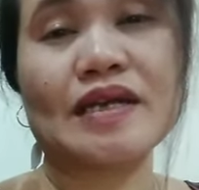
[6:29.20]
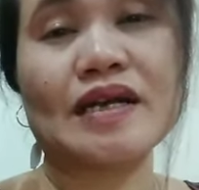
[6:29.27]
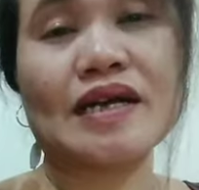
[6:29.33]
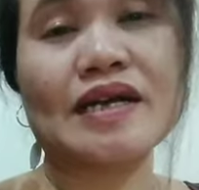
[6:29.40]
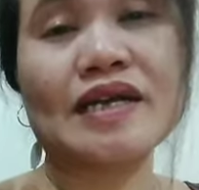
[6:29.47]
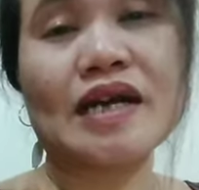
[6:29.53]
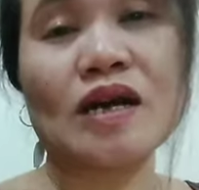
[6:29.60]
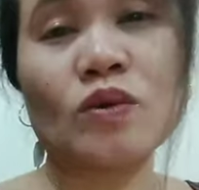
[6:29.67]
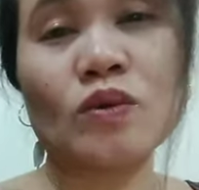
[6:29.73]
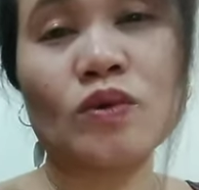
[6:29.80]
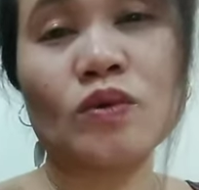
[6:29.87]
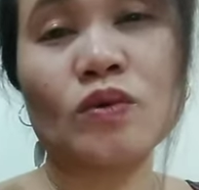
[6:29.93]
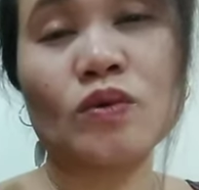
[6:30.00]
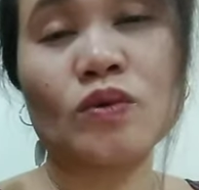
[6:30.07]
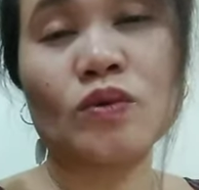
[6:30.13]
Kaya kung
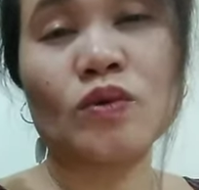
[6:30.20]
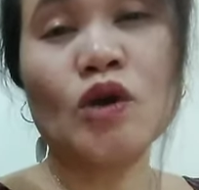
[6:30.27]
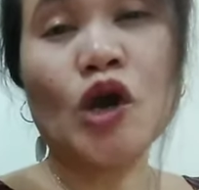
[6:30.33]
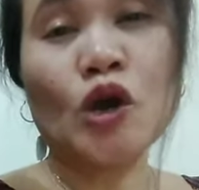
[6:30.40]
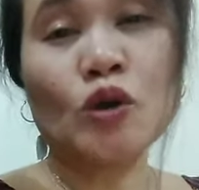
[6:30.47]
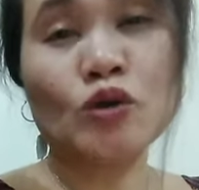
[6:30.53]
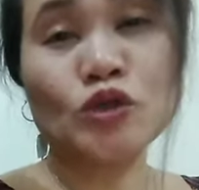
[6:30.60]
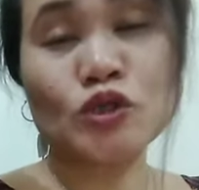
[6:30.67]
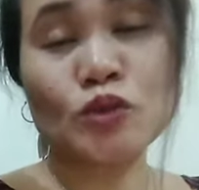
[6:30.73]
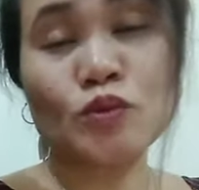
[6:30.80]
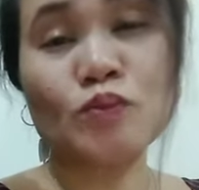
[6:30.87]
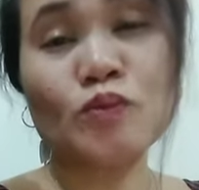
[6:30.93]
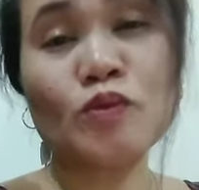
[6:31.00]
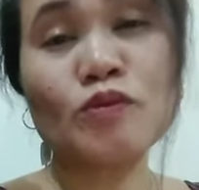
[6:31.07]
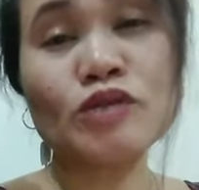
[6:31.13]
gusto
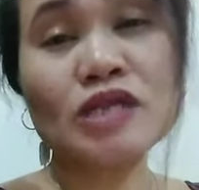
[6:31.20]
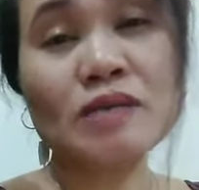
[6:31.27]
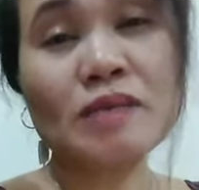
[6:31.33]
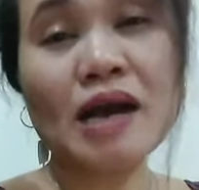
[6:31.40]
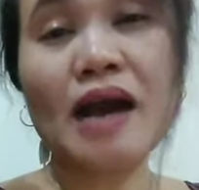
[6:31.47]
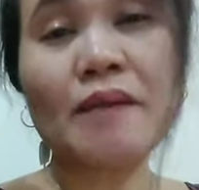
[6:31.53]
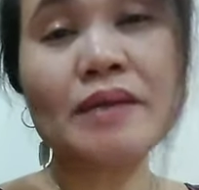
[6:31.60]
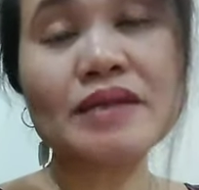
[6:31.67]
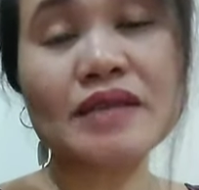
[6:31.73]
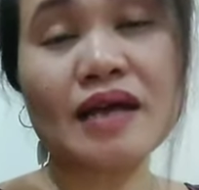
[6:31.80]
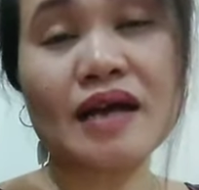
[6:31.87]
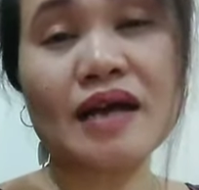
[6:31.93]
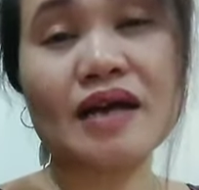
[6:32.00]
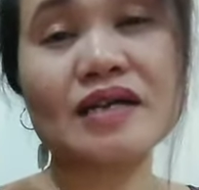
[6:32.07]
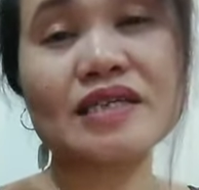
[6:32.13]
mong pumuti mga
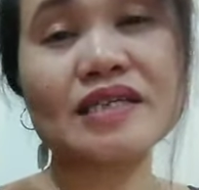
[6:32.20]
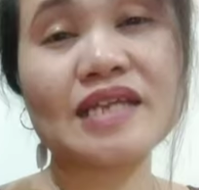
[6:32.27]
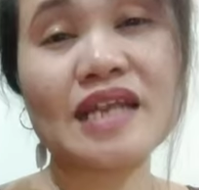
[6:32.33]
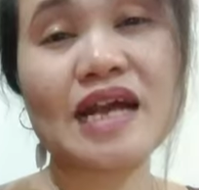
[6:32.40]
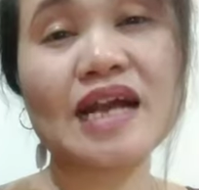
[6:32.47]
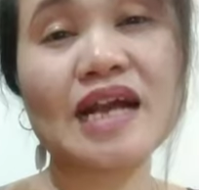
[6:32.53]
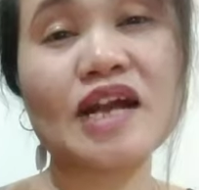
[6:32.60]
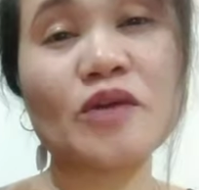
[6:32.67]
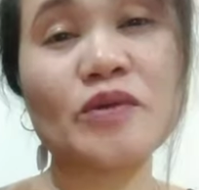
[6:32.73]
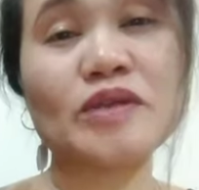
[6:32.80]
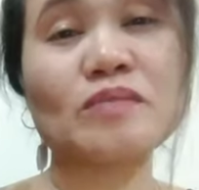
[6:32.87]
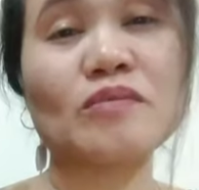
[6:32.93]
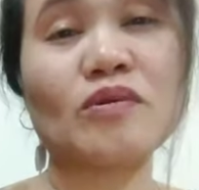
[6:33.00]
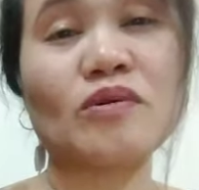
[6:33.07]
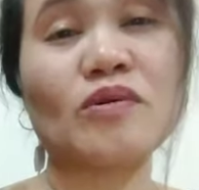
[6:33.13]
kabatang, yan lang gawin
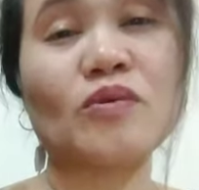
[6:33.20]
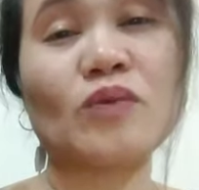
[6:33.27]
mo.